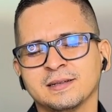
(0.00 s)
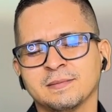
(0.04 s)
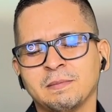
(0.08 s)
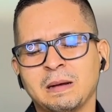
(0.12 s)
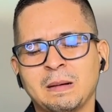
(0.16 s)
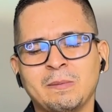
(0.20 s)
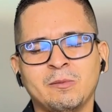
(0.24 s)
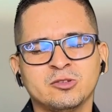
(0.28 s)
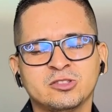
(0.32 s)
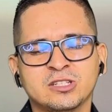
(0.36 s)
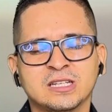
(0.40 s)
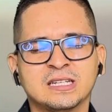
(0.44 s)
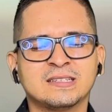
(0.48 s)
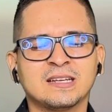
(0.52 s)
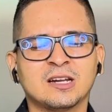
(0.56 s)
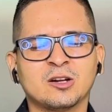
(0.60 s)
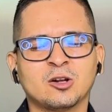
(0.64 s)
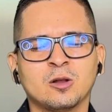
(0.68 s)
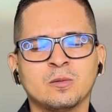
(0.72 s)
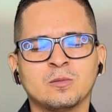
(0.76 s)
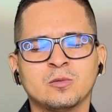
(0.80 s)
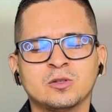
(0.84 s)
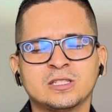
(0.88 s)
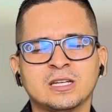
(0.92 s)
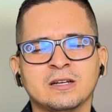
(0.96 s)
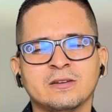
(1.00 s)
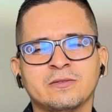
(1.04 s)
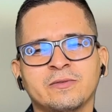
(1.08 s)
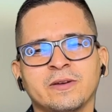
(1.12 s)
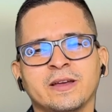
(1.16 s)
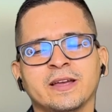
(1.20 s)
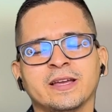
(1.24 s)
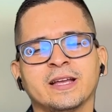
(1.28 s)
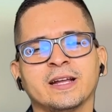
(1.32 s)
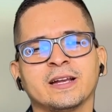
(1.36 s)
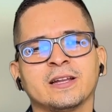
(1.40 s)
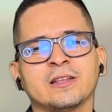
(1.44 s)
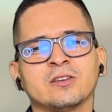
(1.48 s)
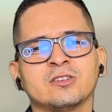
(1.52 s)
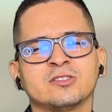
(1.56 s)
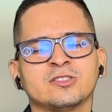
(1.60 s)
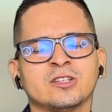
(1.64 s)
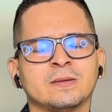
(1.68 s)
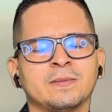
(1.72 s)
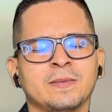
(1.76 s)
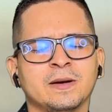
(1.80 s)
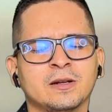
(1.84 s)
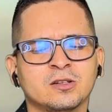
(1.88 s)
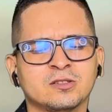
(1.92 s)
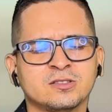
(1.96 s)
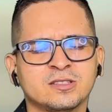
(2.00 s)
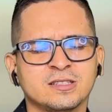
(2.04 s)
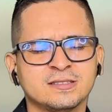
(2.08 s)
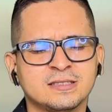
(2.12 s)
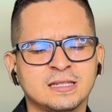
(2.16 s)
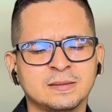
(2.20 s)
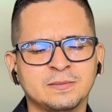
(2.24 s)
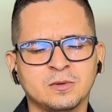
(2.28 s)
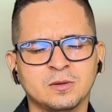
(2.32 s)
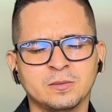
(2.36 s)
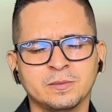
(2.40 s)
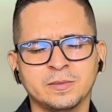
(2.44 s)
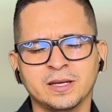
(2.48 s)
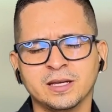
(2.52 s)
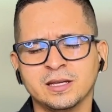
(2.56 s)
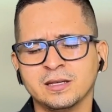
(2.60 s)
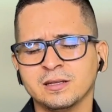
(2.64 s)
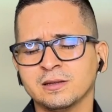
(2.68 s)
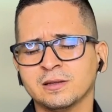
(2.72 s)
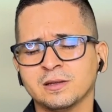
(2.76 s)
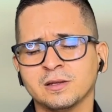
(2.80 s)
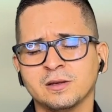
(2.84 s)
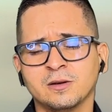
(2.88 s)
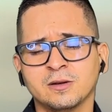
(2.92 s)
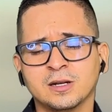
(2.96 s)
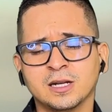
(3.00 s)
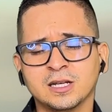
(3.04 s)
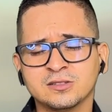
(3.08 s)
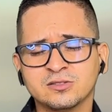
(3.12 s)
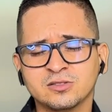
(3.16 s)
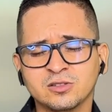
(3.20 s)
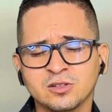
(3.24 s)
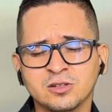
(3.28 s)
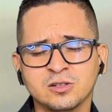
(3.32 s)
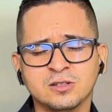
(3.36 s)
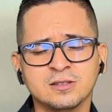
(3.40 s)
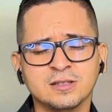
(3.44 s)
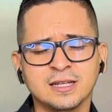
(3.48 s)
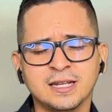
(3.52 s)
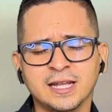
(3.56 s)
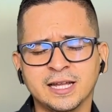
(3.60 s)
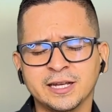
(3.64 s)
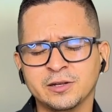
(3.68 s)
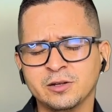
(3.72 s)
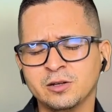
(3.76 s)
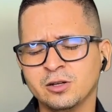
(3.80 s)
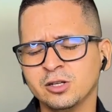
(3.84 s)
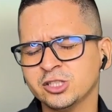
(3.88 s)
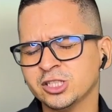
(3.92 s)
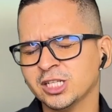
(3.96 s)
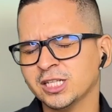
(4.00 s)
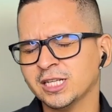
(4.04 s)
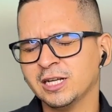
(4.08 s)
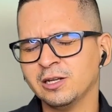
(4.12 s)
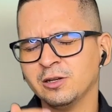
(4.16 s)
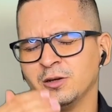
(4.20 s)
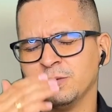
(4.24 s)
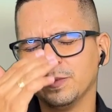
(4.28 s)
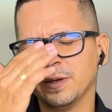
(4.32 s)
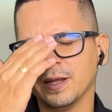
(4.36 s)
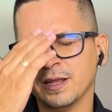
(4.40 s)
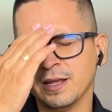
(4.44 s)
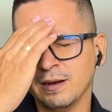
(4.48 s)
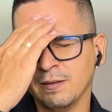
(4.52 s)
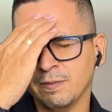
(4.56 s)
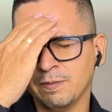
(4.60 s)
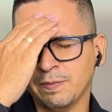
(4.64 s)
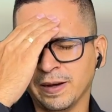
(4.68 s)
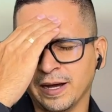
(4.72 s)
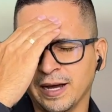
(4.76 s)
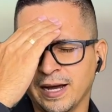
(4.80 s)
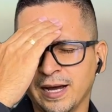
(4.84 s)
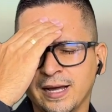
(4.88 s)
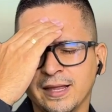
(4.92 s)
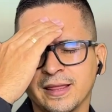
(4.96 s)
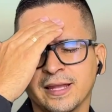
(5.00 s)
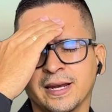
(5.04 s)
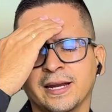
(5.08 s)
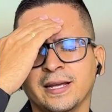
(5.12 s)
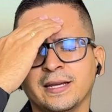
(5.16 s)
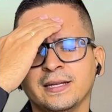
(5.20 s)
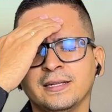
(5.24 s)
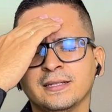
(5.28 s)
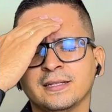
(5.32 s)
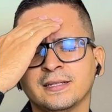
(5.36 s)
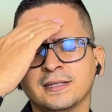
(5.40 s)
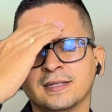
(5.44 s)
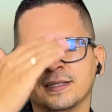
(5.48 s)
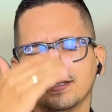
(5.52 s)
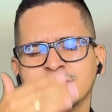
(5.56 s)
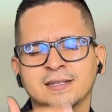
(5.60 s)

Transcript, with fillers: Vamos a iniciar con mucha fe, queridos hermanos, este momento de oración de la noche en el nombre del Padre